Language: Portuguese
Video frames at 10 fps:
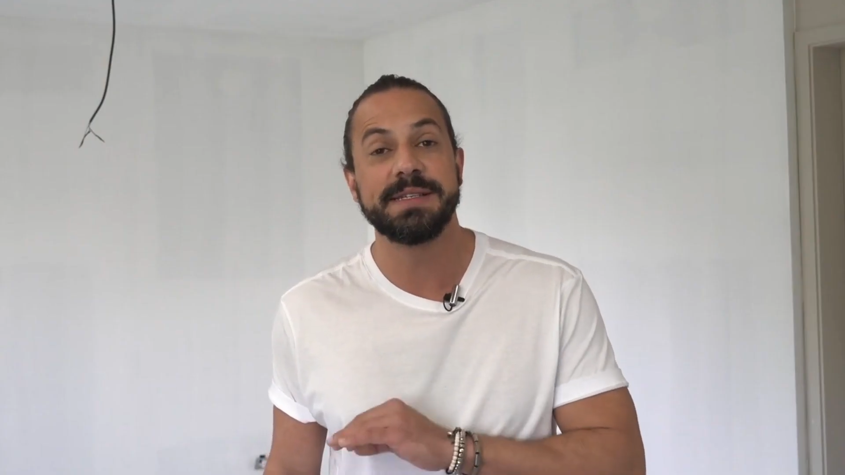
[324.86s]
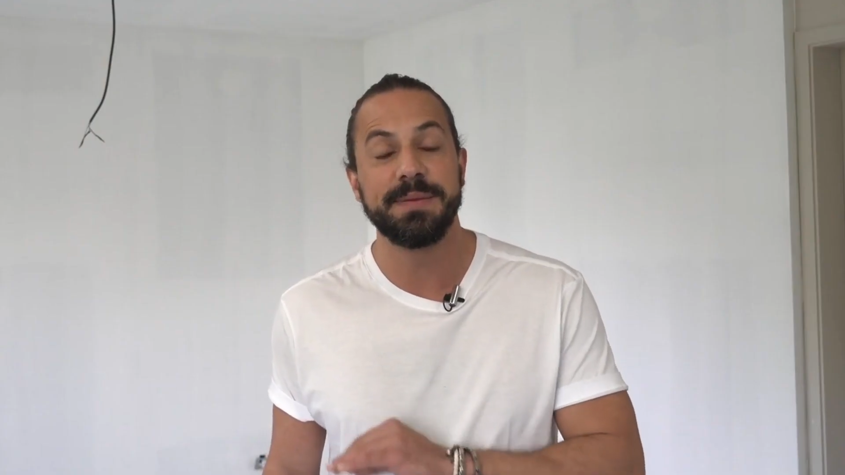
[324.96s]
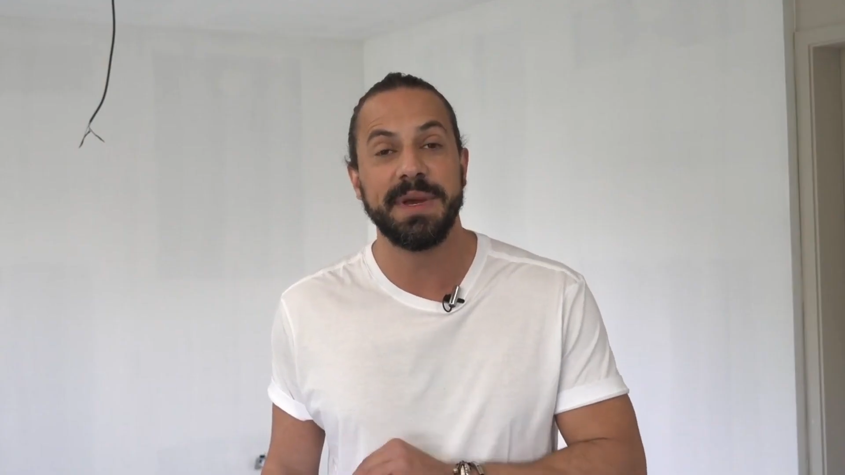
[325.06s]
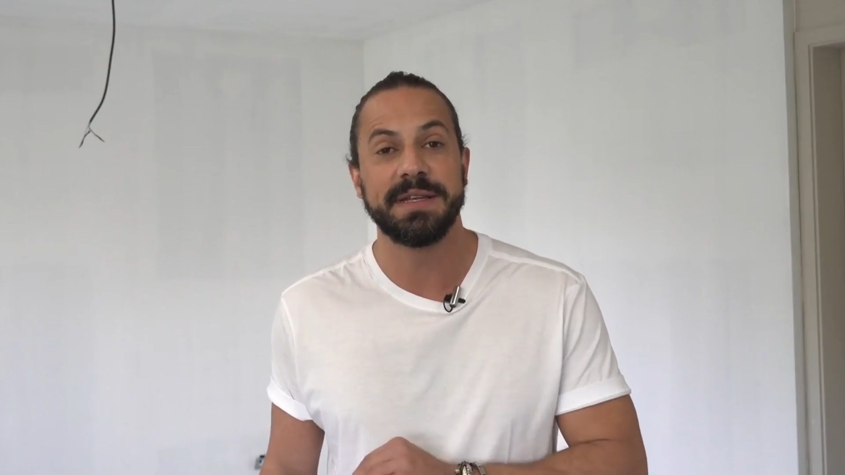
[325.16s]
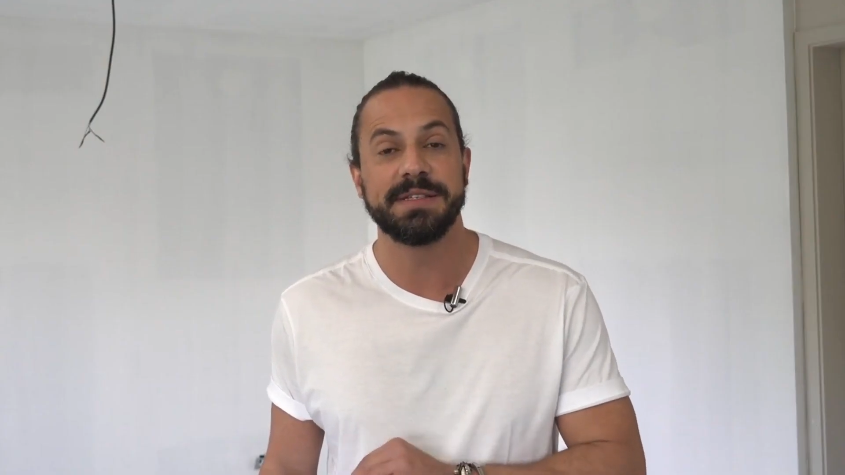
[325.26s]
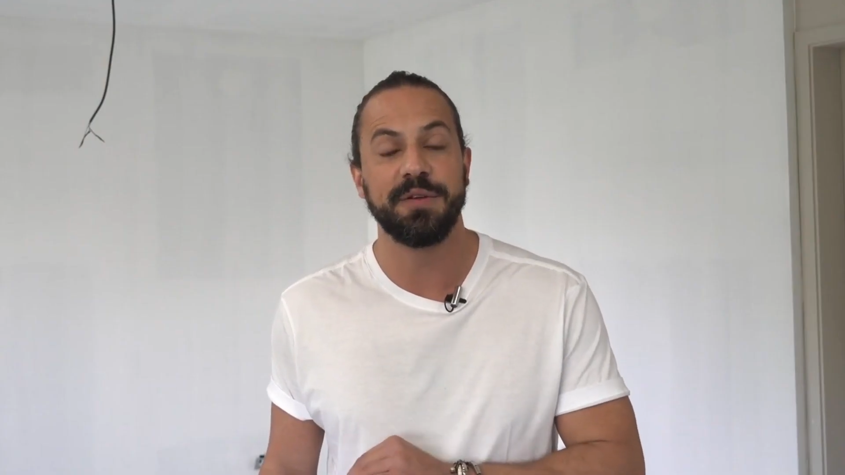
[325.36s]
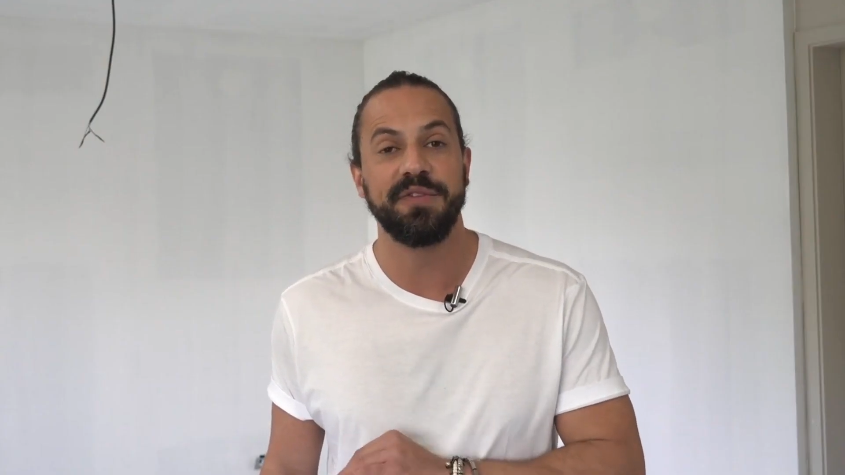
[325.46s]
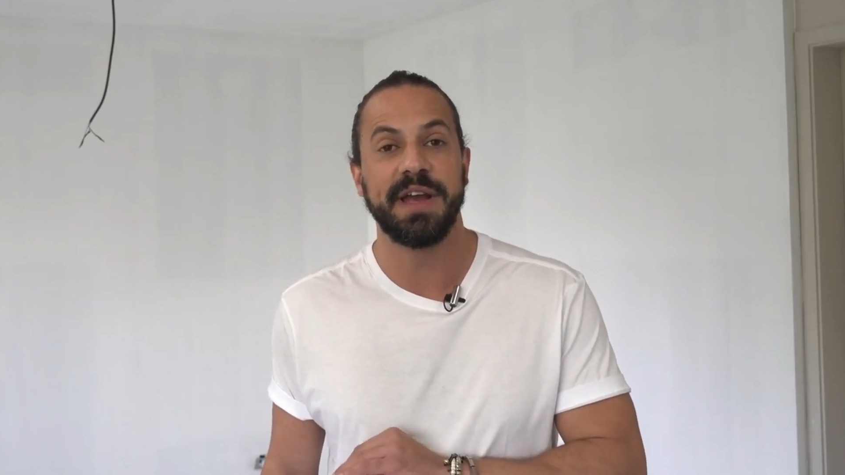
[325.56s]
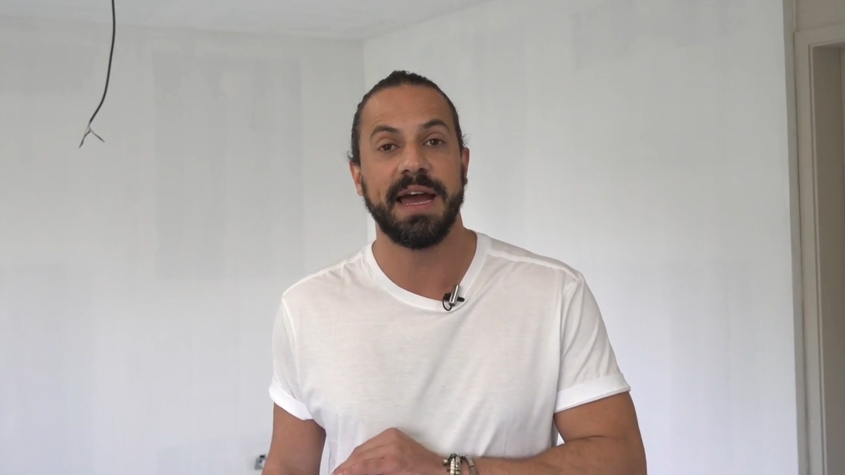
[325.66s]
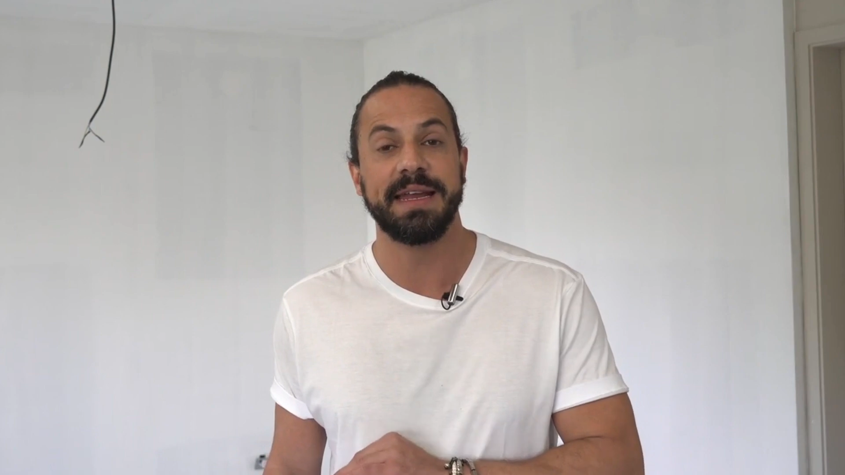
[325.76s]
as emendas não
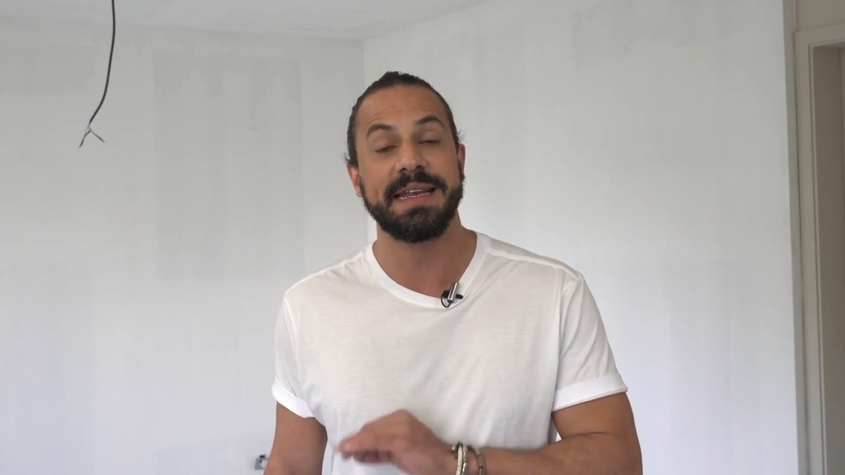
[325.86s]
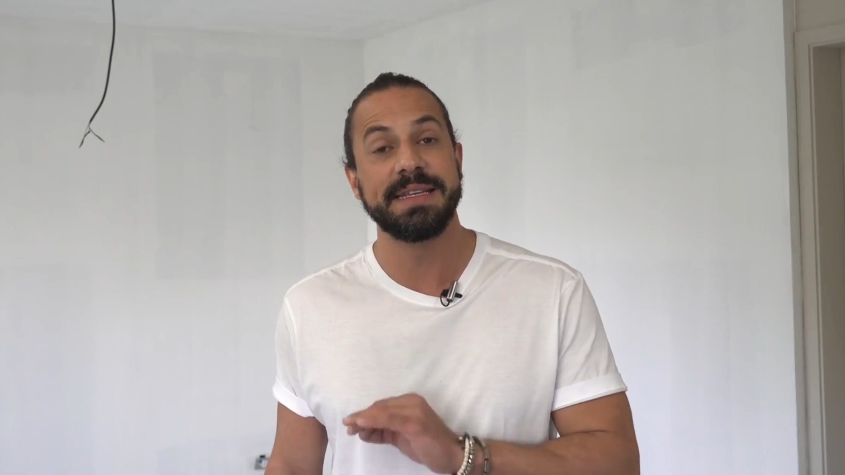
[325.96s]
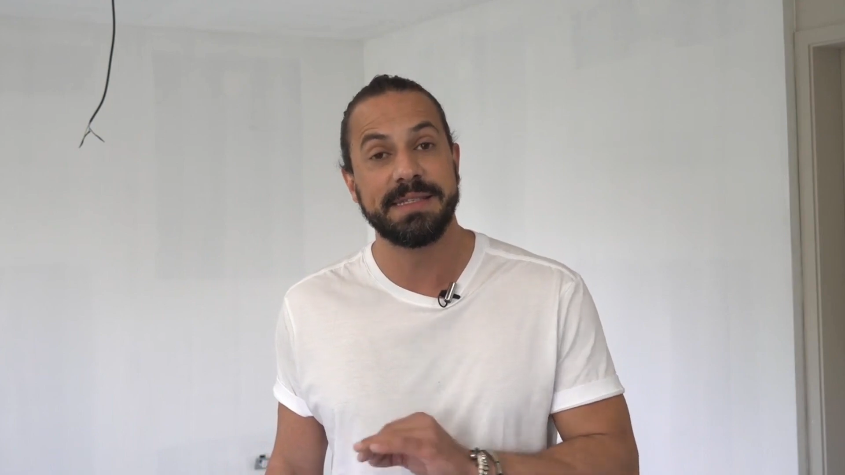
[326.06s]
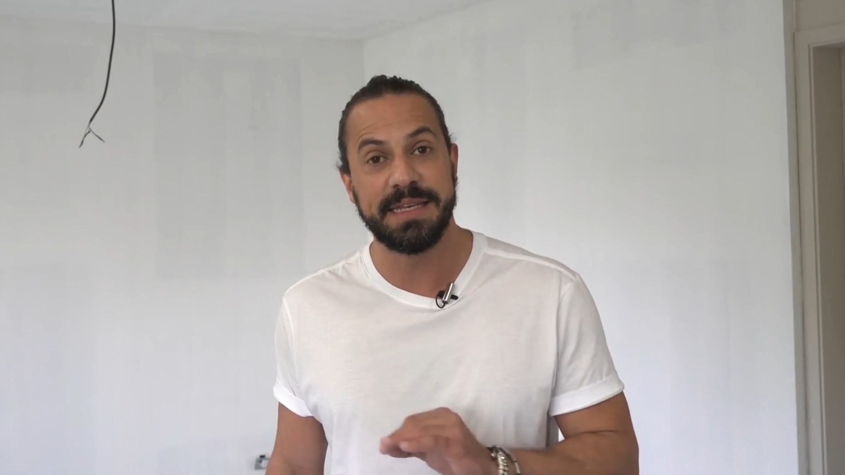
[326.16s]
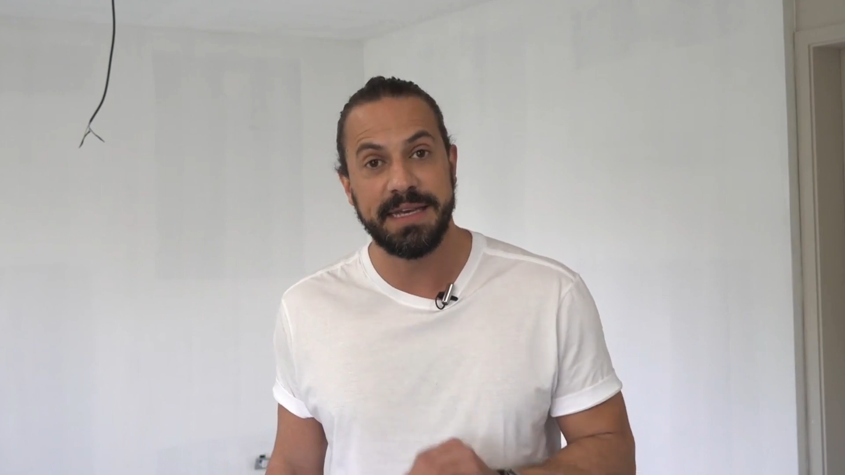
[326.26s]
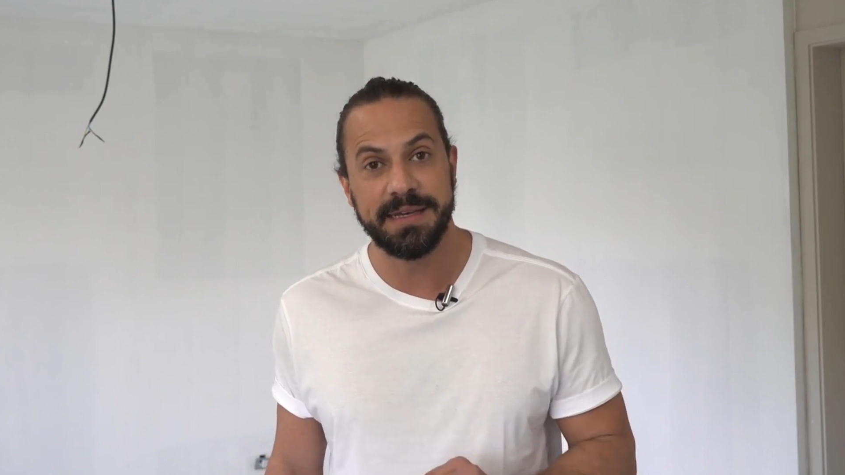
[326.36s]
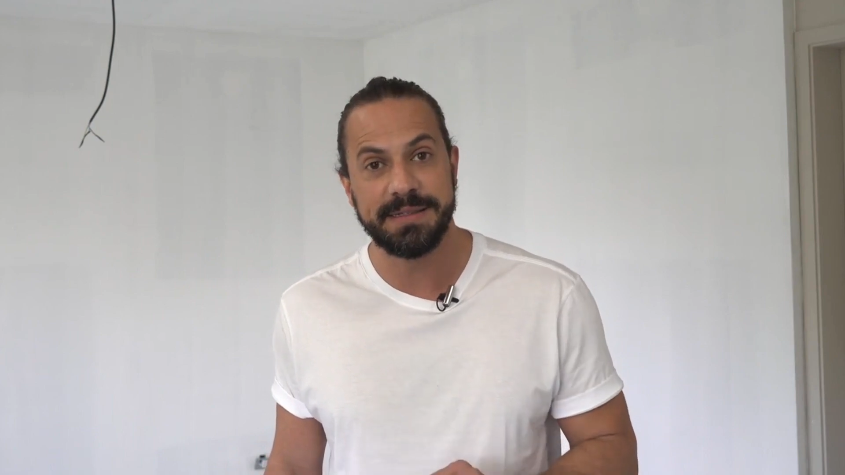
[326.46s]
ficarem lisinhas,